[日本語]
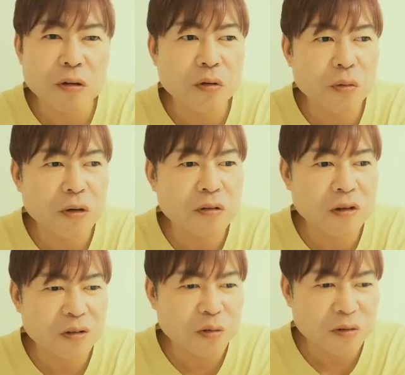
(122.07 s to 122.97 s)
ンっていうのは、
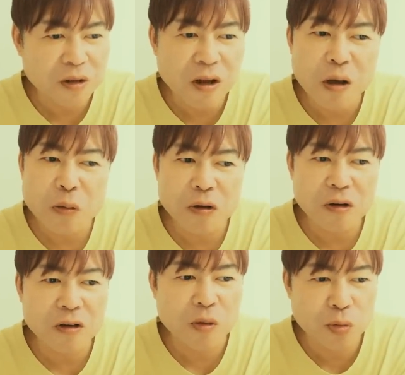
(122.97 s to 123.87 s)
Z 世代の
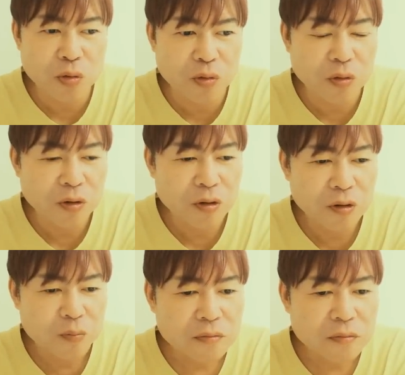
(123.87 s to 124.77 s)
中でも、
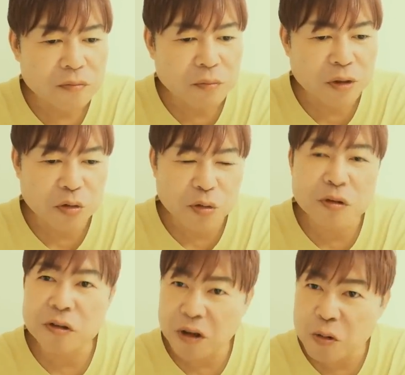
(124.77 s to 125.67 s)
またちょっと
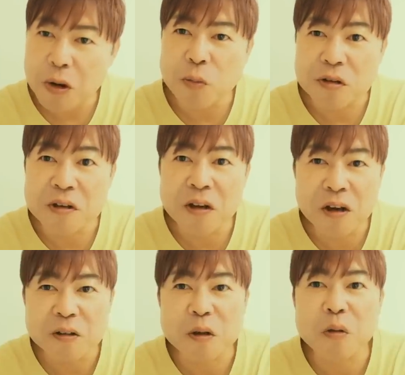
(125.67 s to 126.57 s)
違うのかもしれ
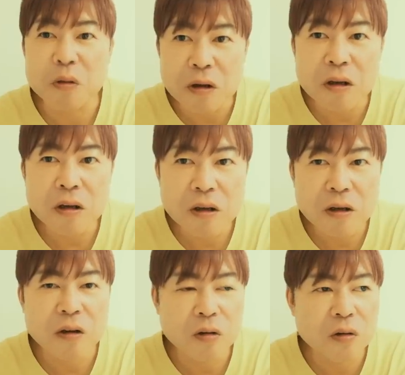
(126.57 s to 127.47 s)
ないですけどね。
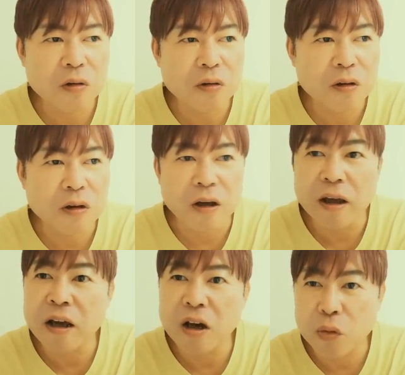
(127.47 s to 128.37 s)
あの、なんか
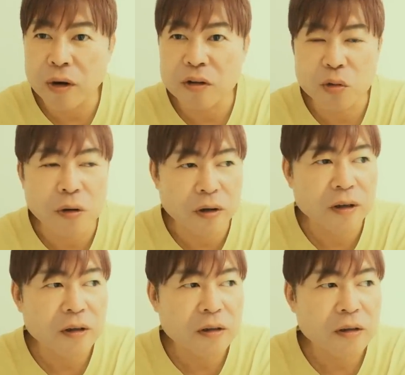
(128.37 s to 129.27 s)
映画ファンとか
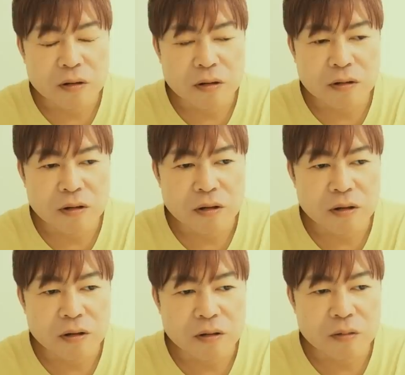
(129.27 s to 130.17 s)
ね。えー、だっ
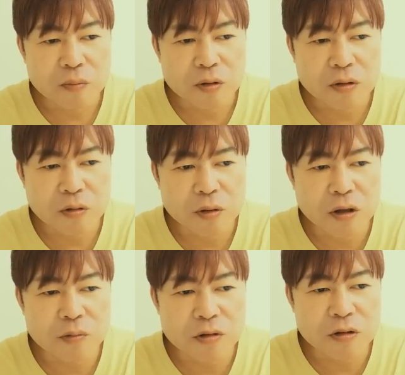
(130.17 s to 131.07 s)
て、まあ、例えば
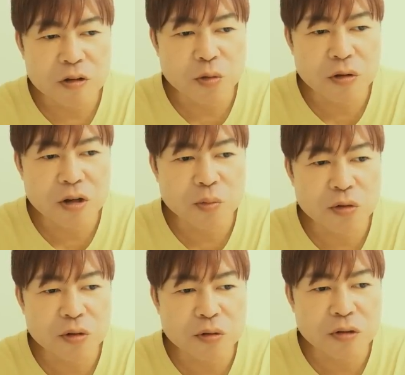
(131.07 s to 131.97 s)
上白石萌音ちゃん
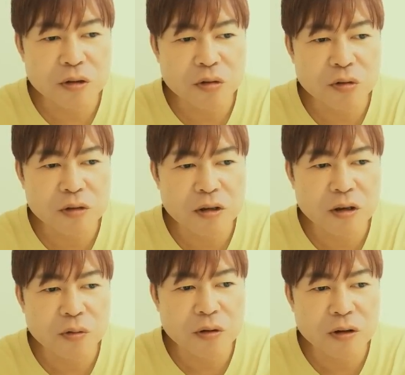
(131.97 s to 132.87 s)
も一応 Z 世
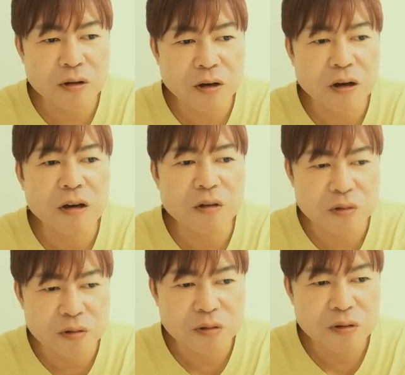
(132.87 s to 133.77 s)
代の中に入
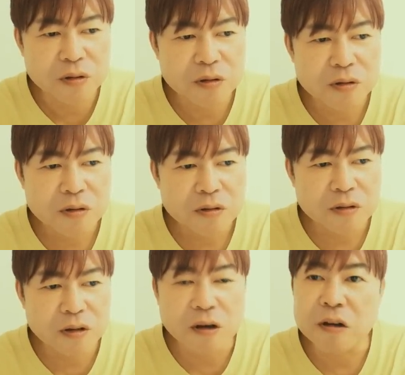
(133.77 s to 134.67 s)
る
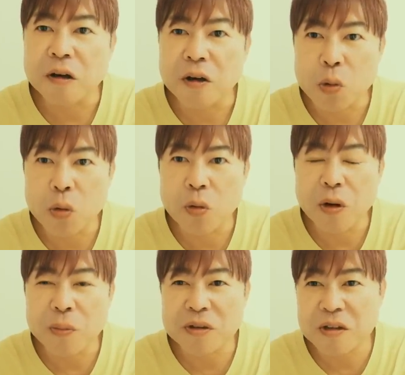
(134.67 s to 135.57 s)
世代だけど、
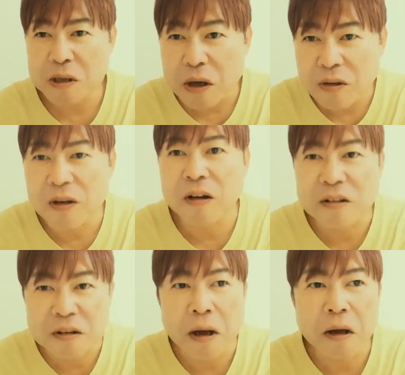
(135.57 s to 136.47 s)
やっぱ違うじゃない
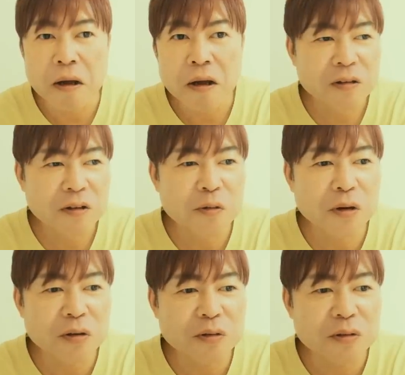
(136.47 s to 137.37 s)
ですか。い
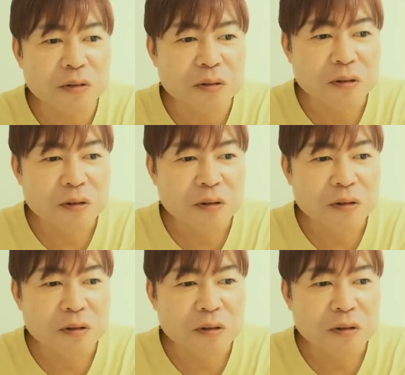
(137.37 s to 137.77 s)
わゆる、